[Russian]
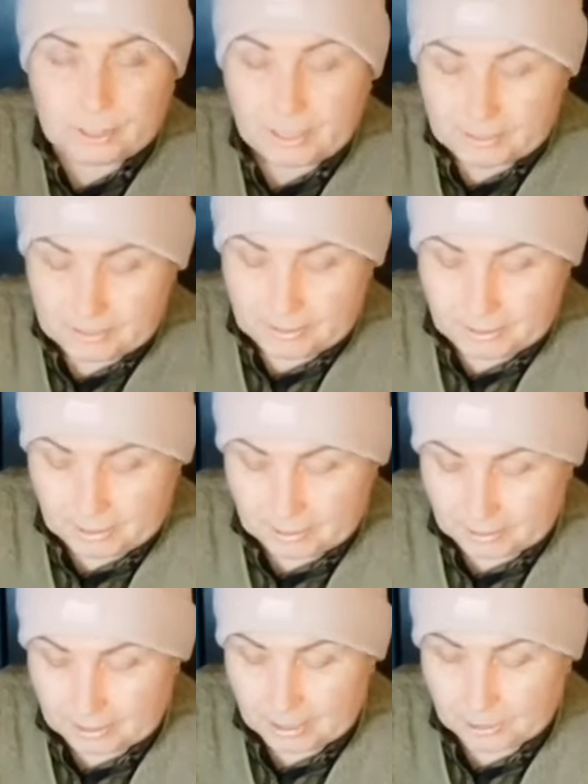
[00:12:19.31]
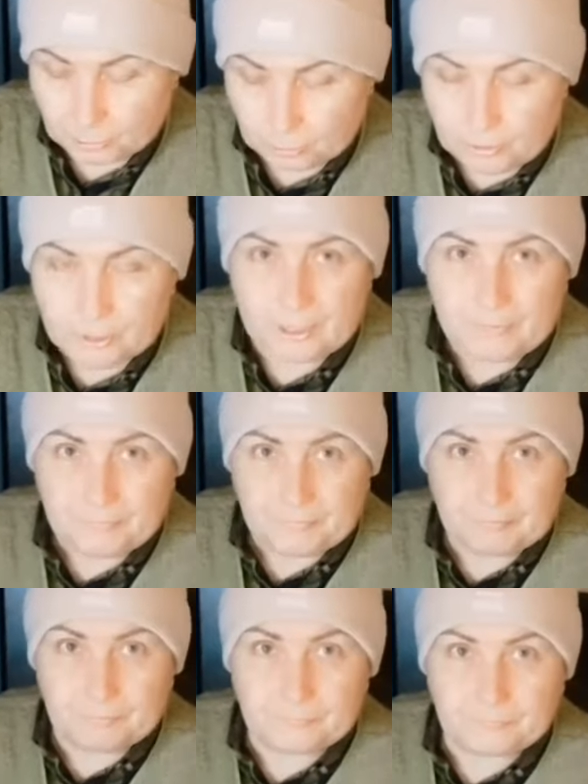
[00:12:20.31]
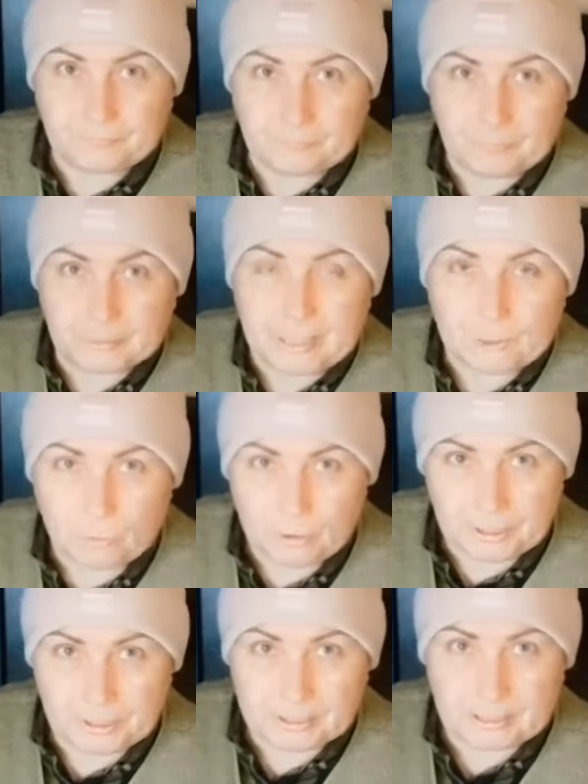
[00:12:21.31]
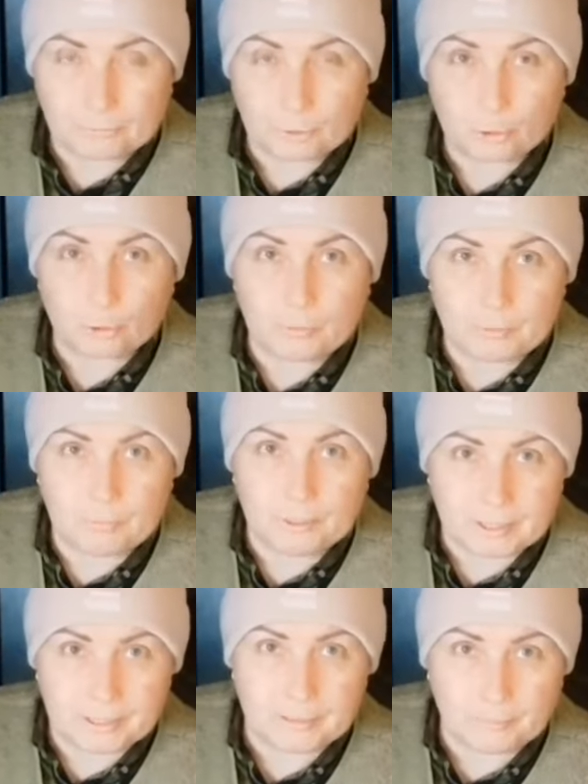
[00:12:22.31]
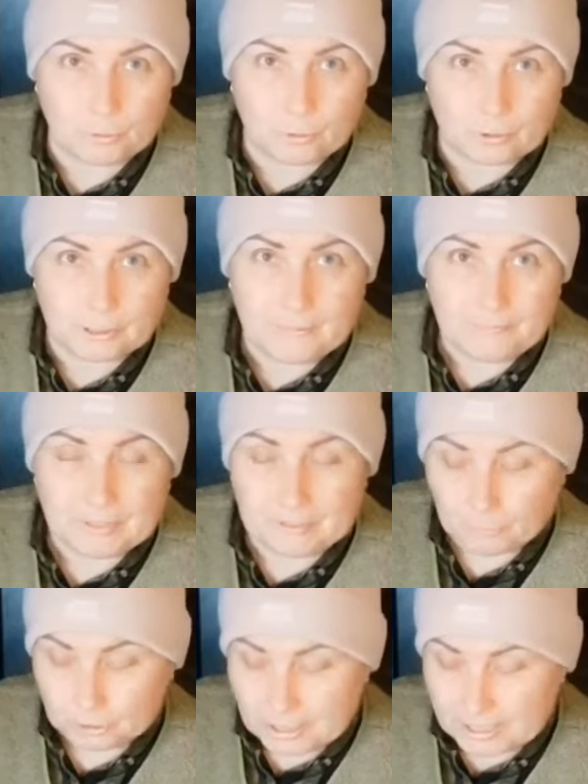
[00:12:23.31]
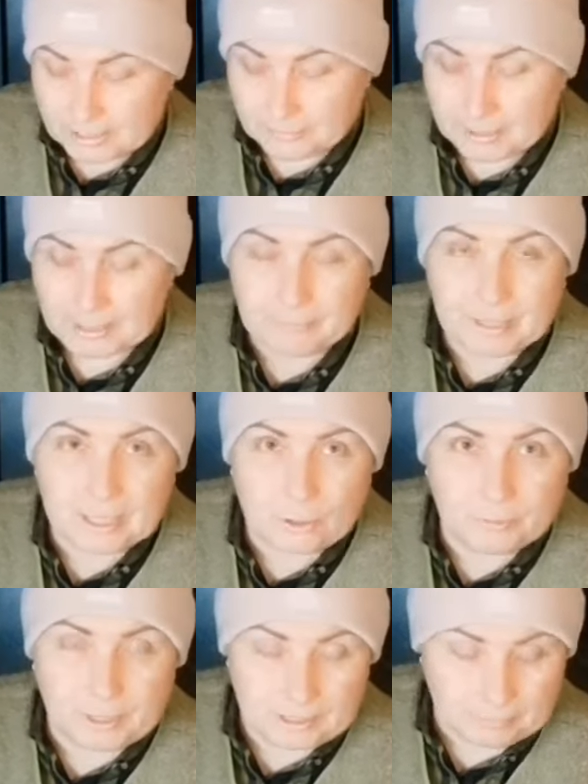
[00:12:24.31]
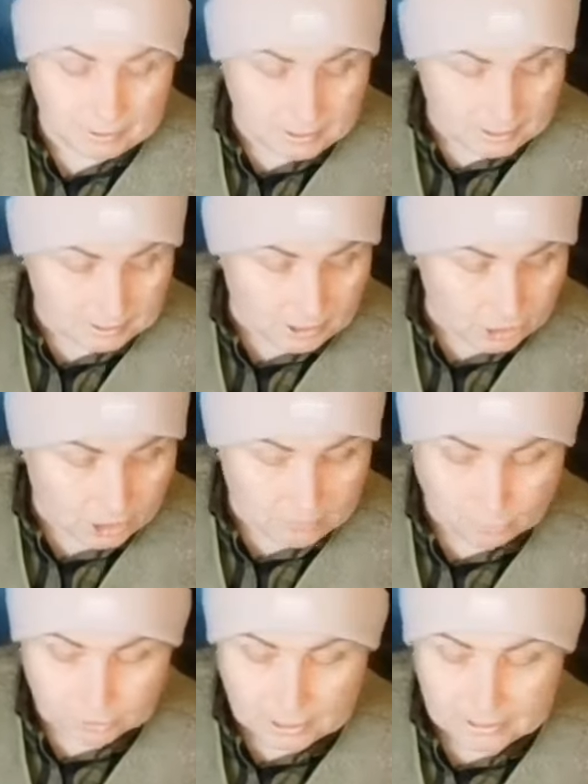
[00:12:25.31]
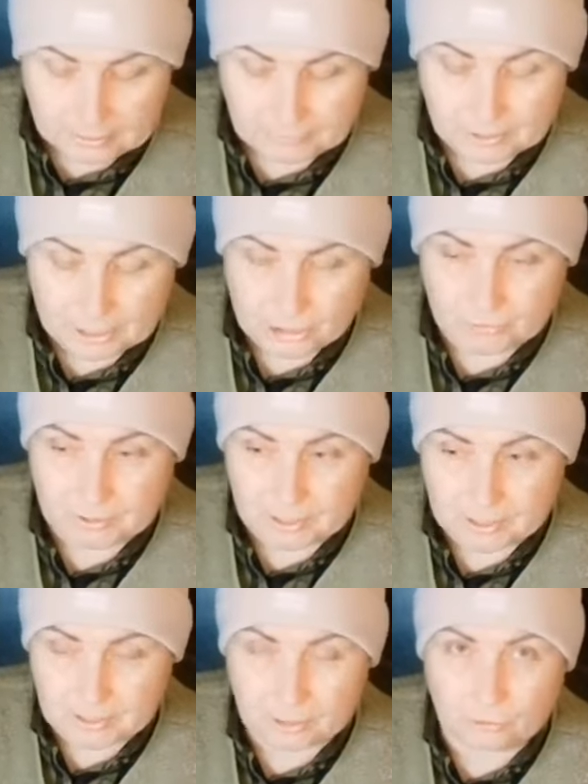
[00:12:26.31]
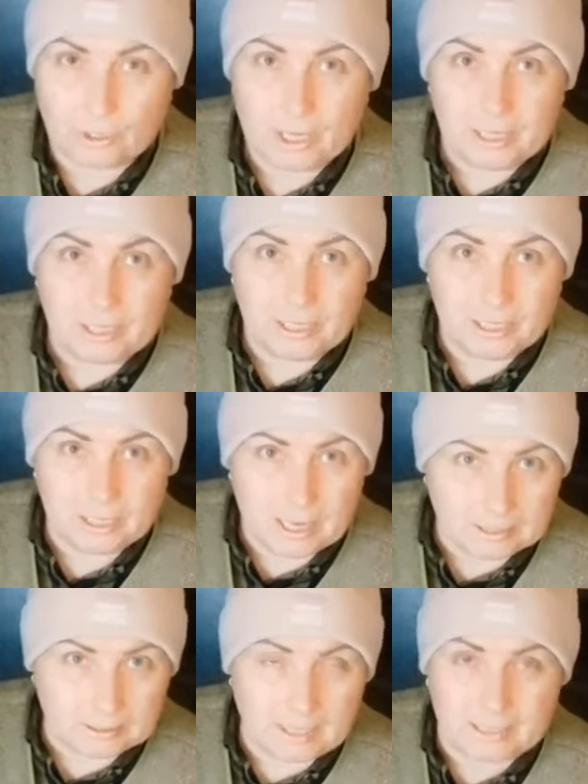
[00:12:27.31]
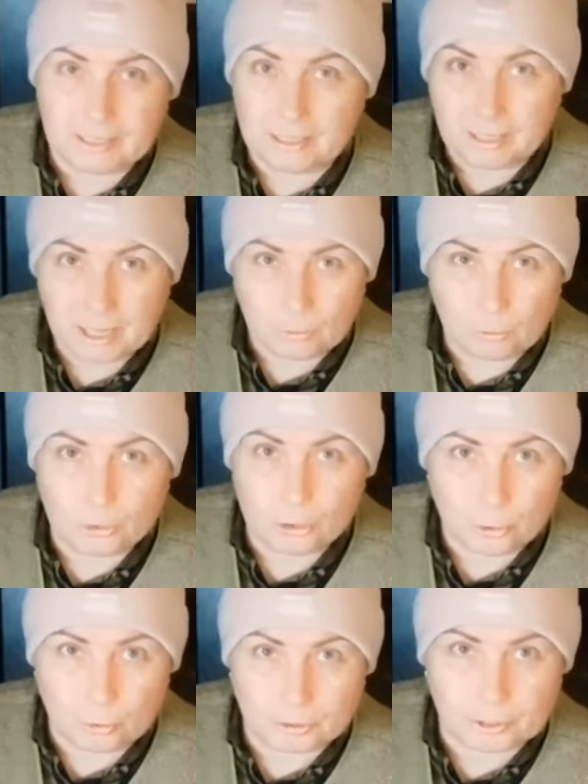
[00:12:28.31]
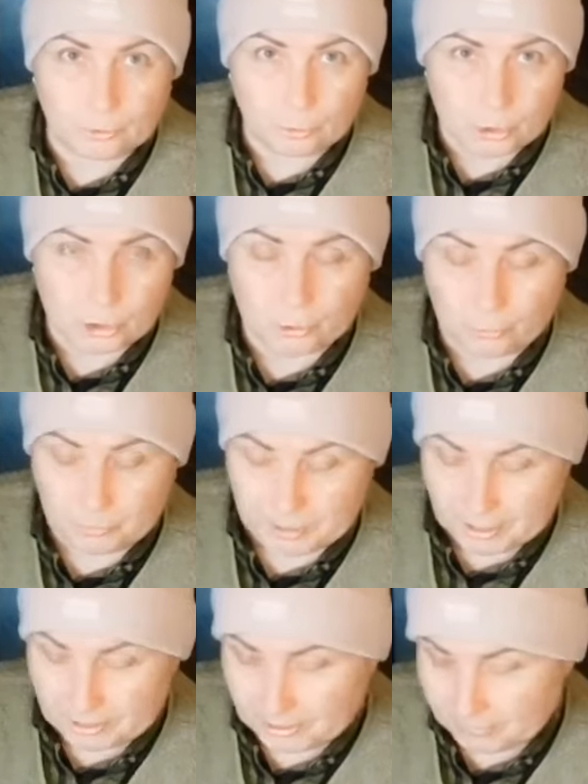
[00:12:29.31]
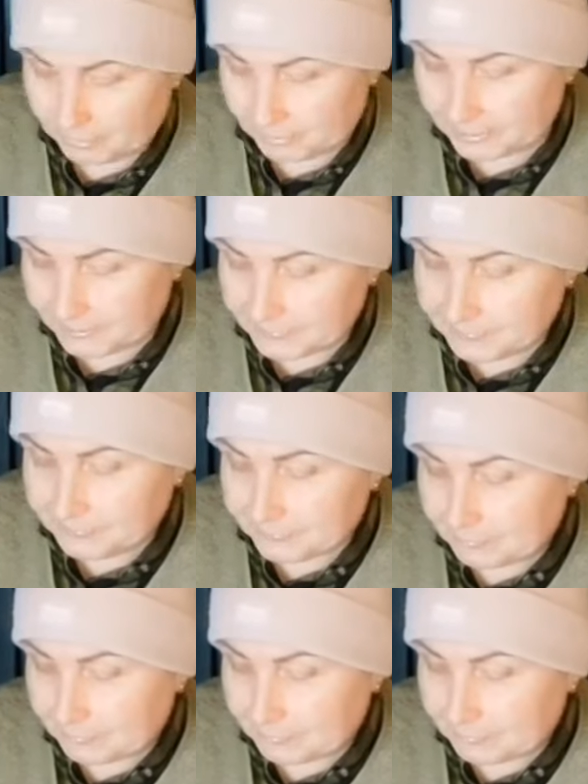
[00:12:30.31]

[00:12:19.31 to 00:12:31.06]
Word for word: То есть отделяла окно, подоконник сам, чтобы было тепло. И вот так я, как, пока у меня не было стеллажей, вот так я выращивала рассаду. И никогда никакой черной ножки у меня не было.